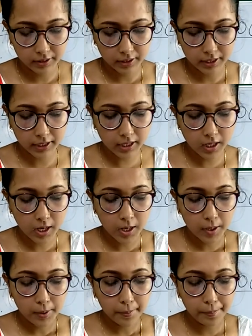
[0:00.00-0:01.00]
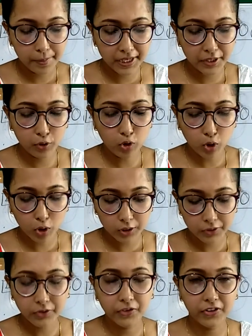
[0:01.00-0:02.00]
है ना बी गॉड
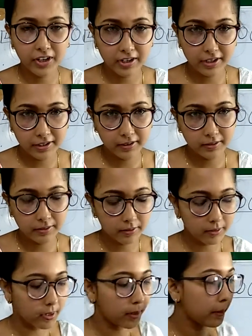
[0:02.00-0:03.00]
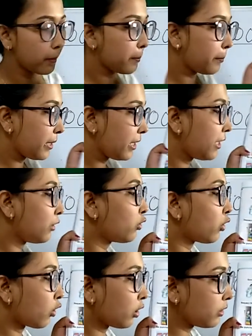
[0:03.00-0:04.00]
फेयरिंग बी
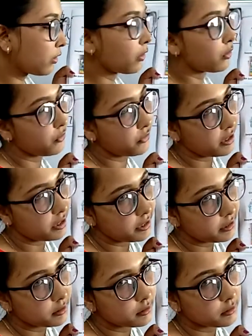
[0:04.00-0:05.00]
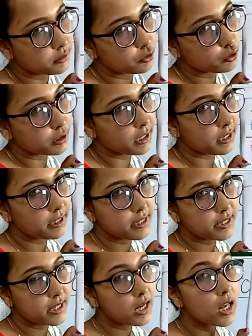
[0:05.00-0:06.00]
गॉड फेयरिंग तो क्या करना
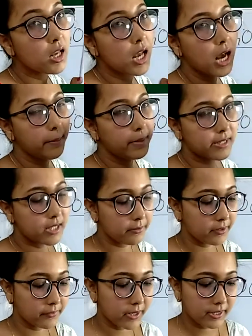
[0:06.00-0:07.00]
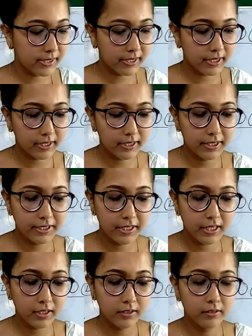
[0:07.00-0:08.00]
चाहिए हमेशा भगवान से क्या करना
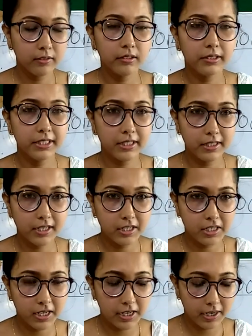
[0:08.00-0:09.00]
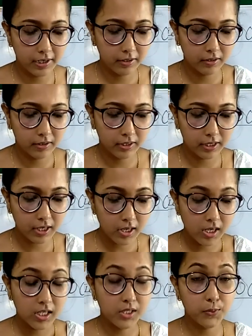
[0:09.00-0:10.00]
चाहिए डरना चाहिए है ना
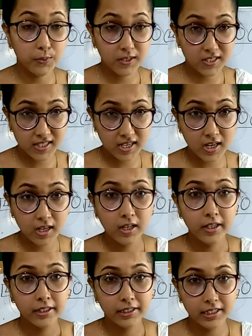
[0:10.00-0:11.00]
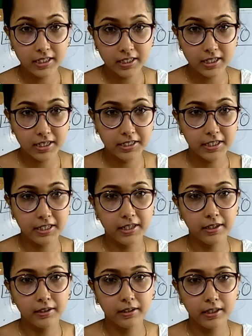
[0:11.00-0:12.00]
ईश्वर से डरना
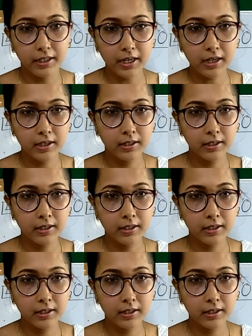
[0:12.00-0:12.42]
चाहिए है ना